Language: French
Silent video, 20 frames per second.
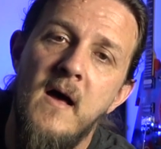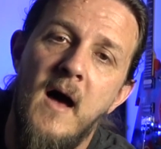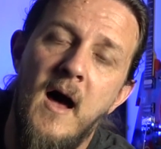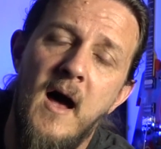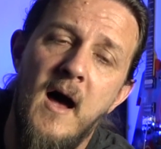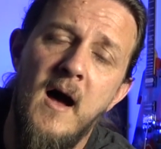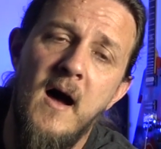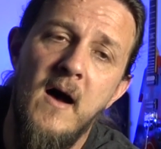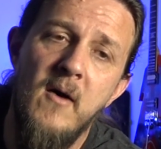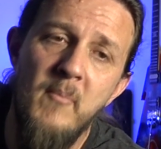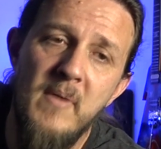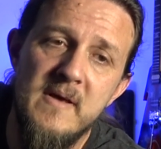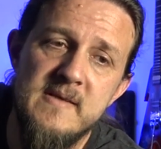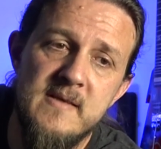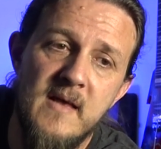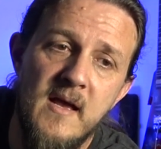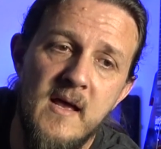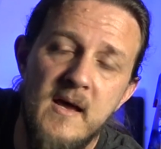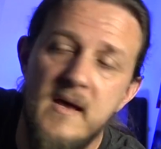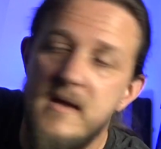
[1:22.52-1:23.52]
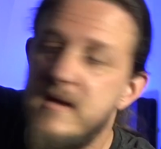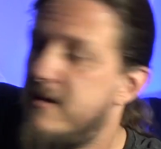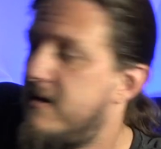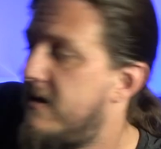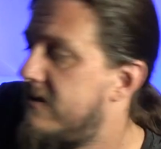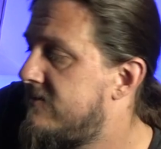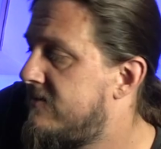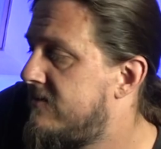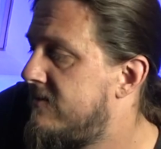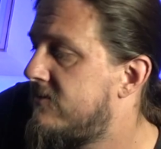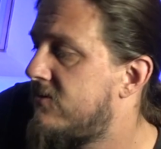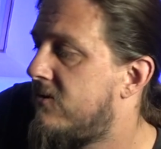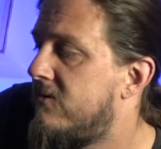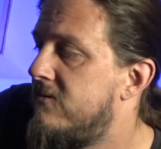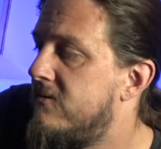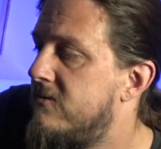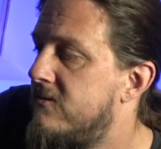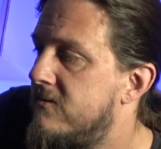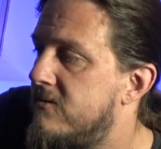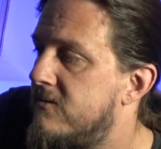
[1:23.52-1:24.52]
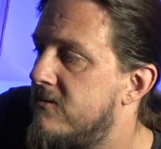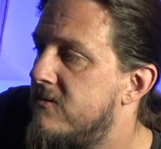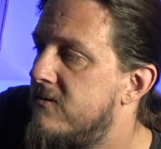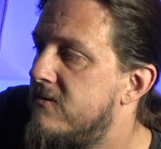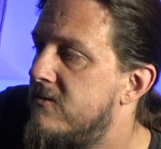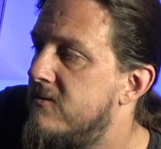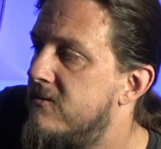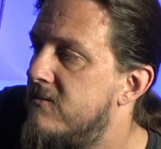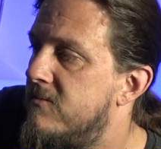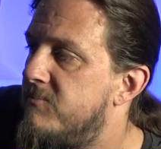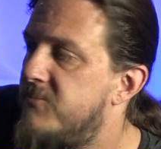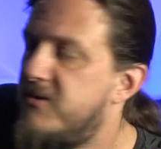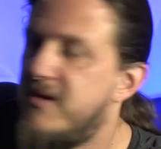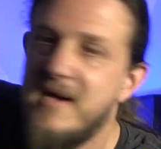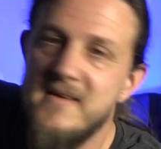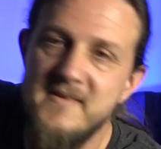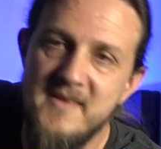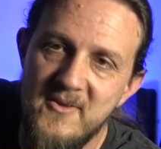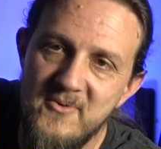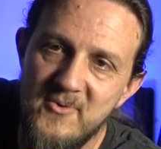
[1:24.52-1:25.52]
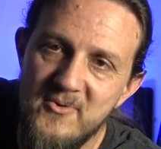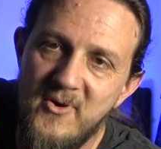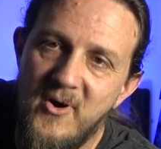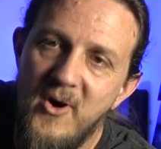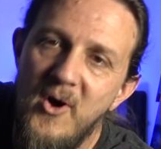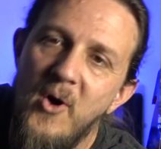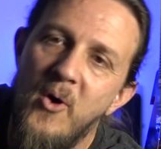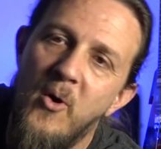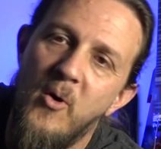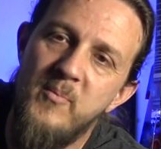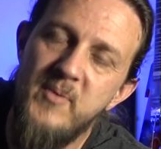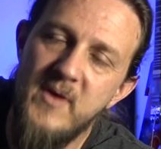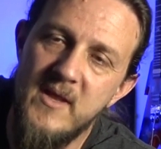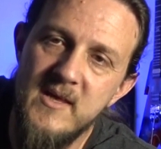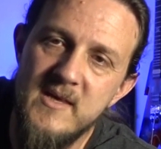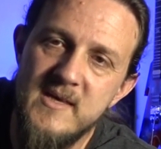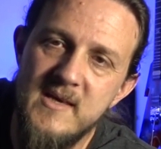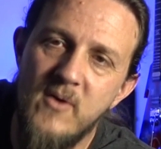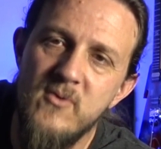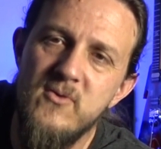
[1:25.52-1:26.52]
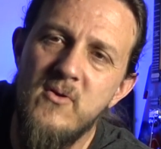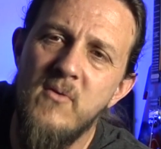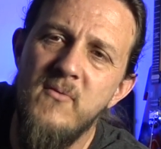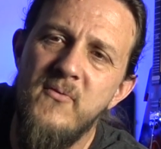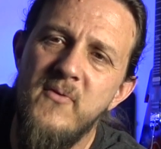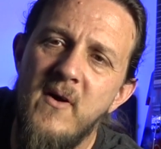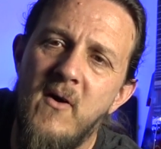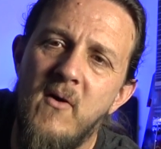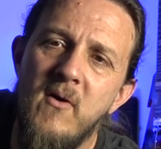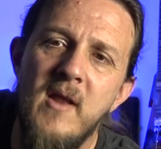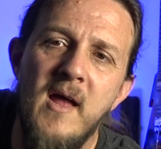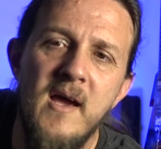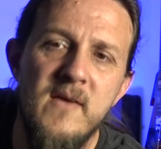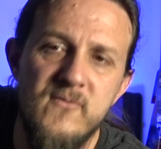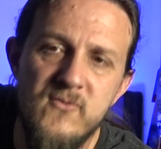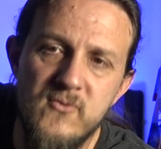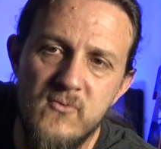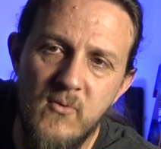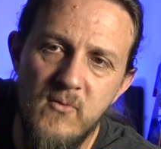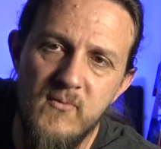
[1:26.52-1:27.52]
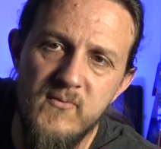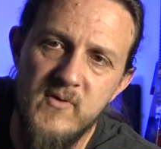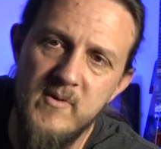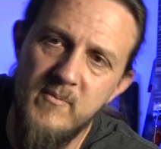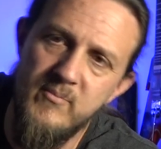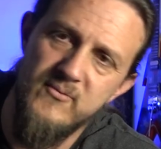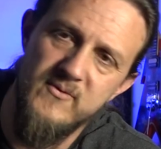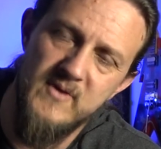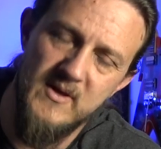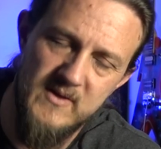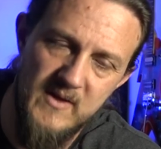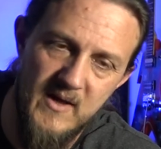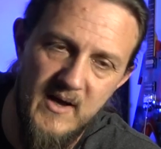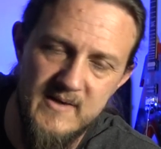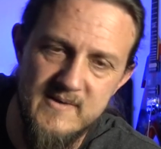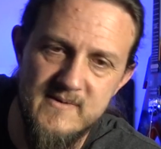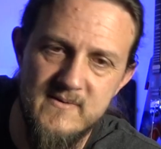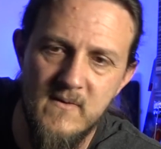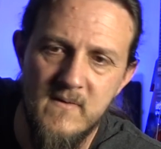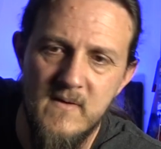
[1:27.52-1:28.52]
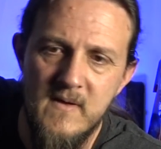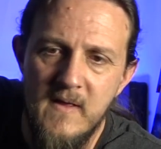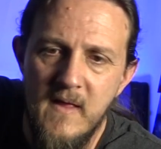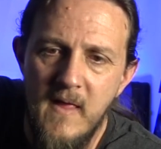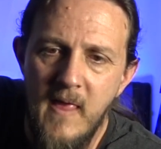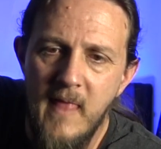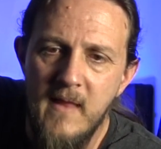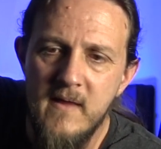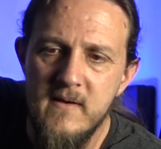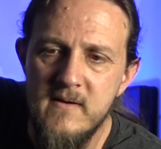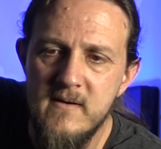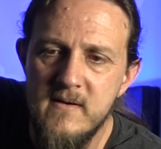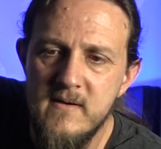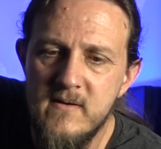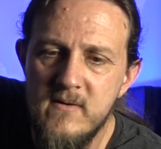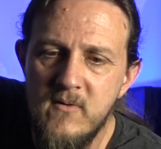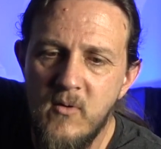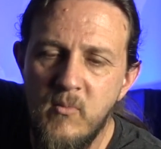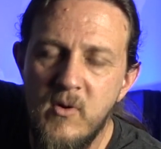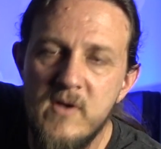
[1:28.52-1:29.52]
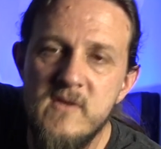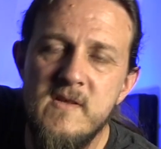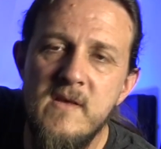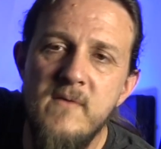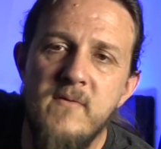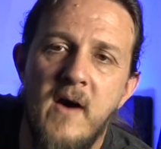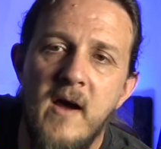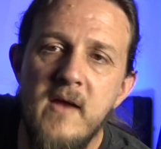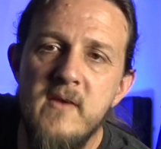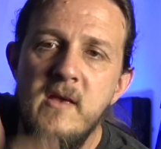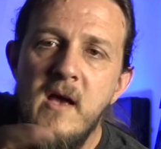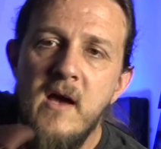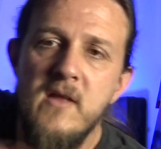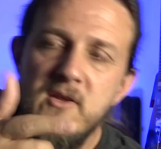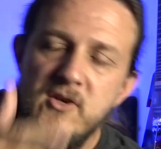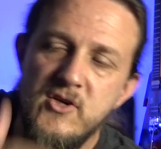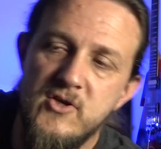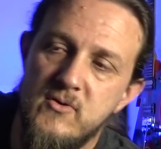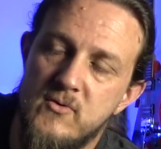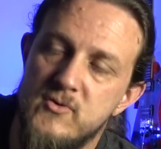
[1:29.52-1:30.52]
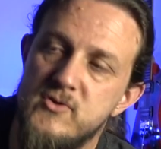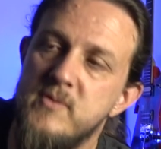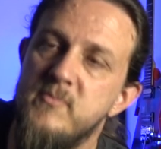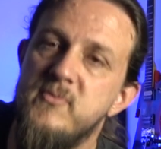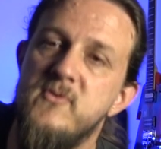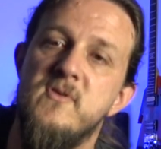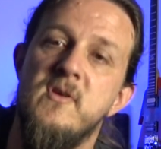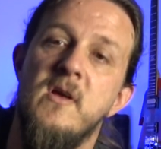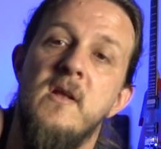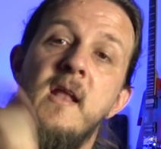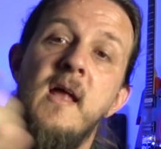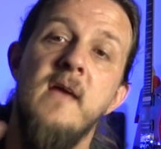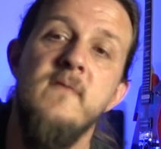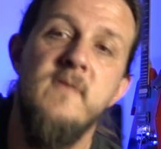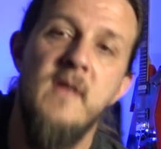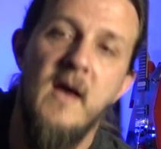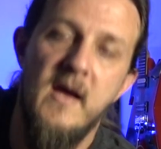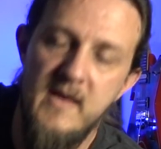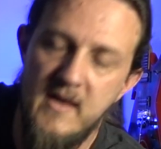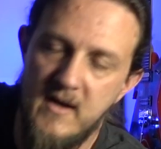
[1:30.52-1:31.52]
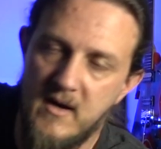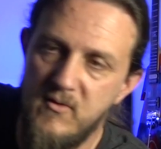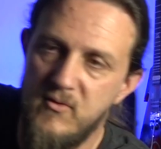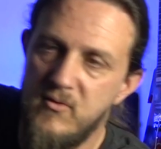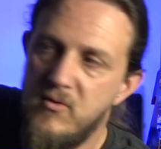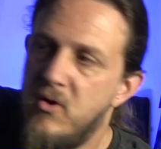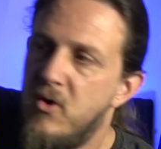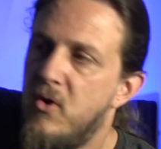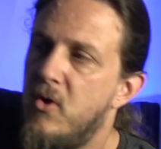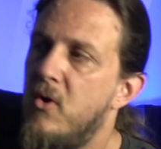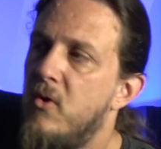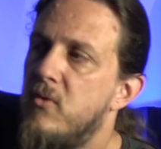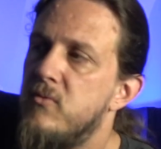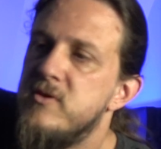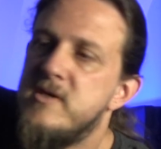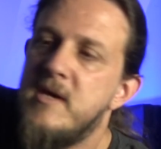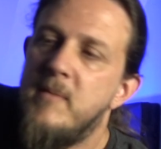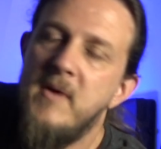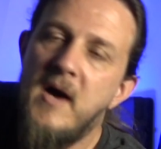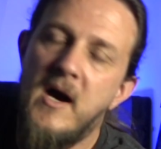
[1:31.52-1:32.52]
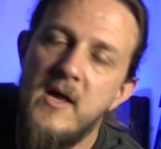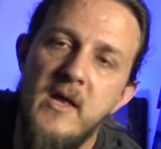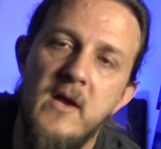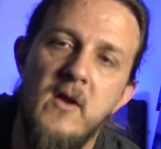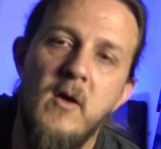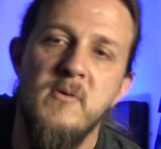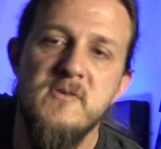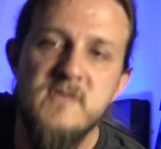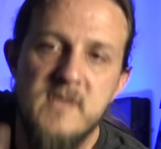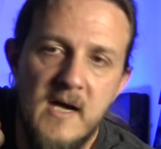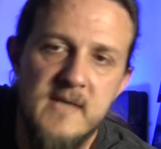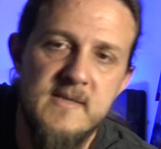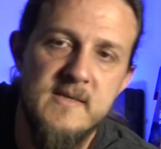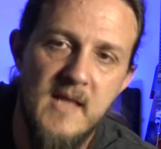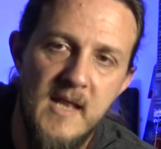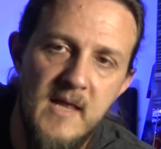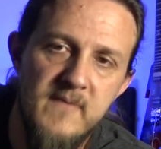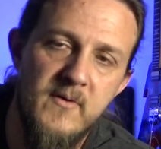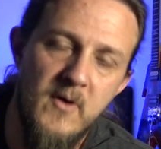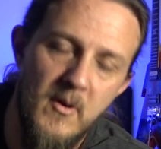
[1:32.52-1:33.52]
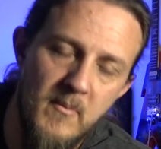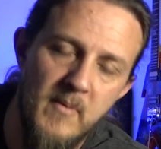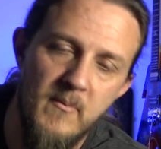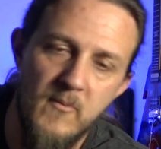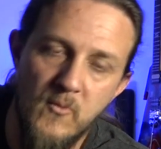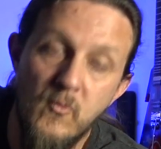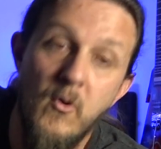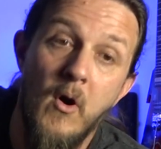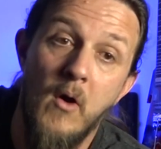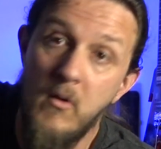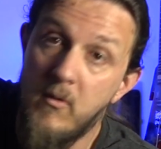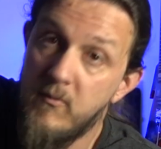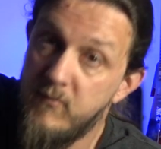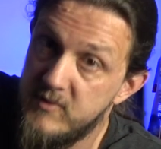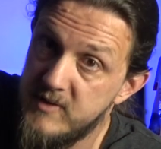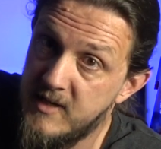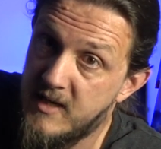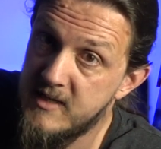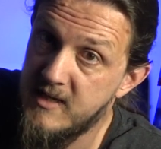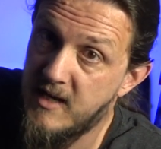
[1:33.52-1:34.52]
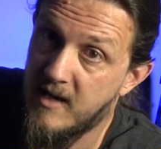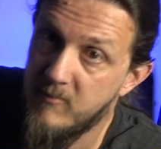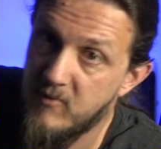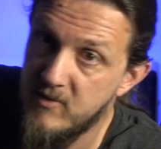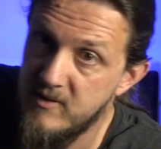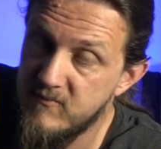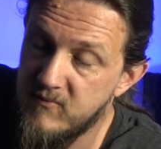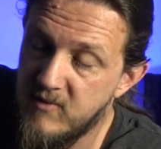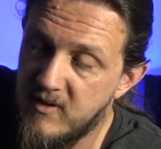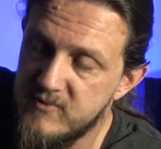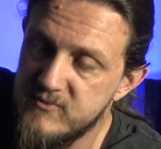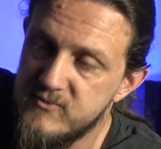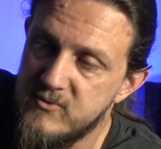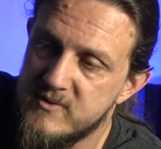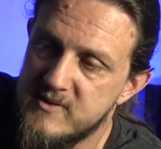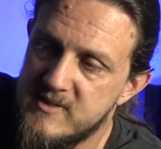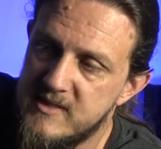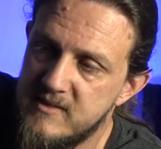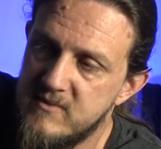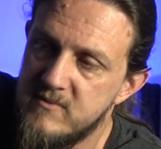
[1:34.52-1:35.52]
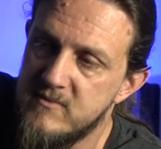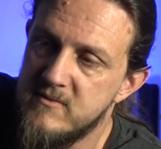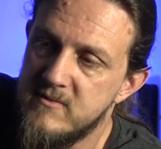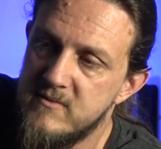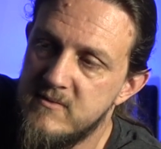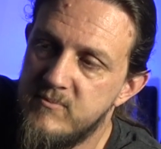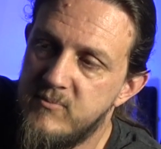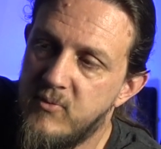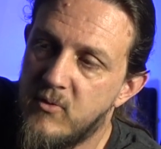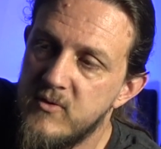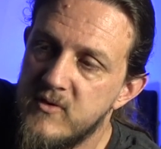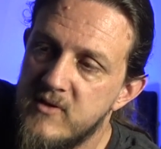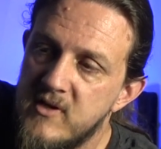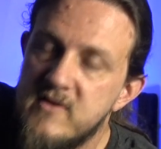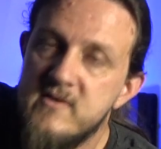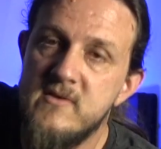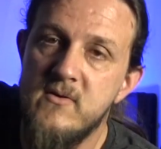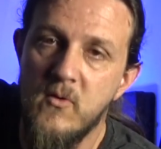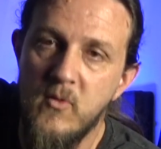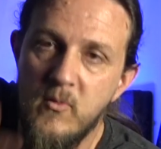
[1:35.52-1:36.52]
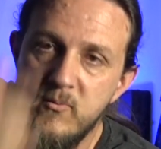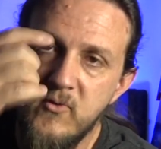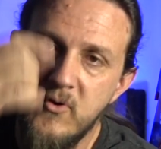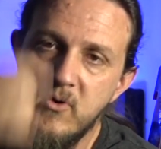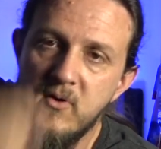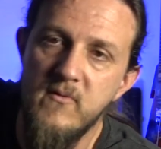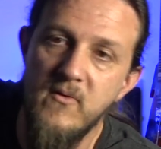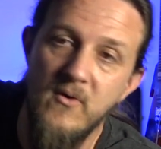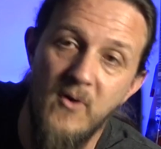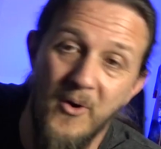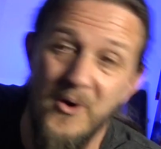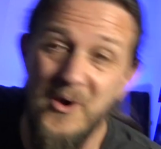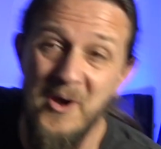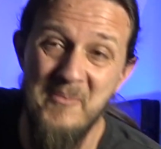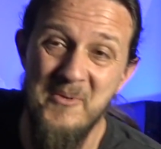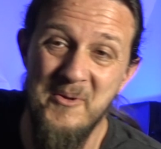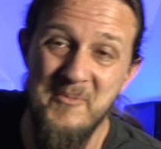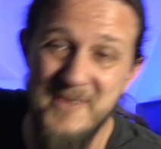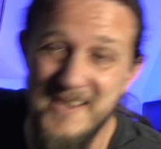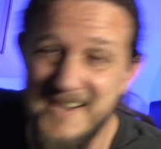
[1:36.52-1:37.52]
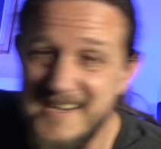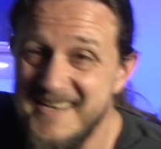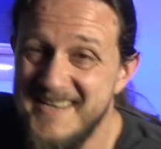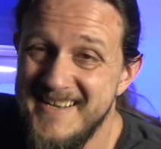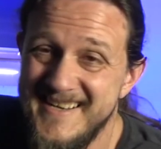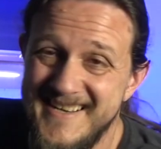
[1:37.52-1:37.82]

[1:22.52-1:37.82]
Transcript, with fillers: à massacrer un titre euh, bien d'un autre. Au pire des cas, autant le faire en live, je trouve, c'est plus intéressant. Euh, au moins c'est vrai, il y a un échange, et puis c'est un live derrière euh, une caméra d'accord, ça reste un live quand même. Ou alors venir carrément les voir sur scène pour d'excellents groupes de cover, comme le mien,